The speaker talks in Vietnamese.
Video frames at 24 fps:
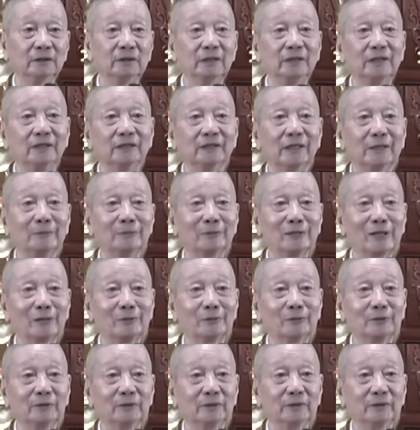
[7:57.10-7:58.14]
nó hiện ra làm
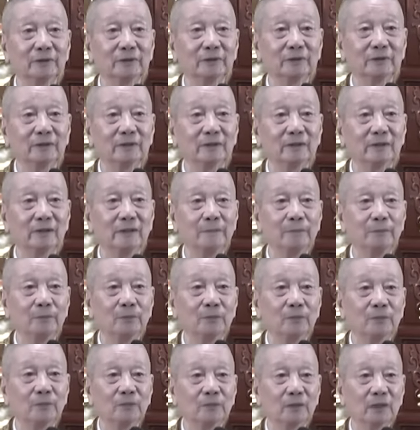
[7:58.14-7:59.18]
sao
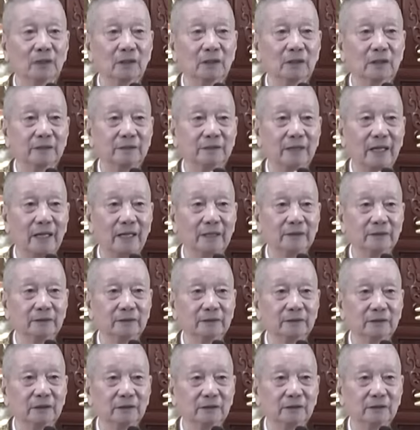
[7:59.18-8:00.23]
tức là
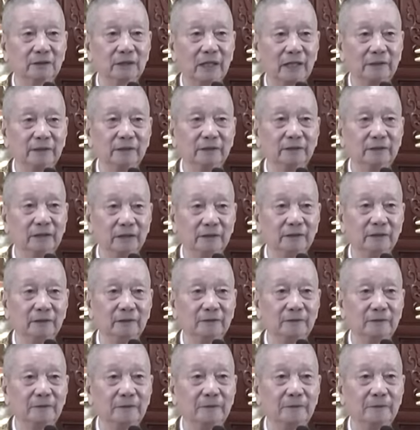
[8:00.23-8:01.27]
nhãn thức thanh tịnh